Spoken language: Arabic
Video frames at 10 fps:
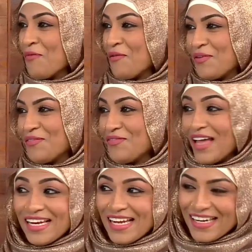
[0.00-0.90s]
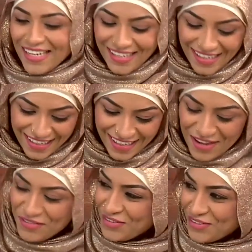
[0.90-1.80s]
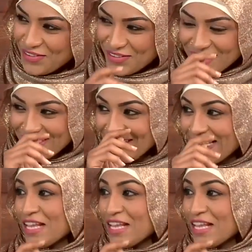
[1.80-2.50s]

ما طيب. بينفع لا لا لا لا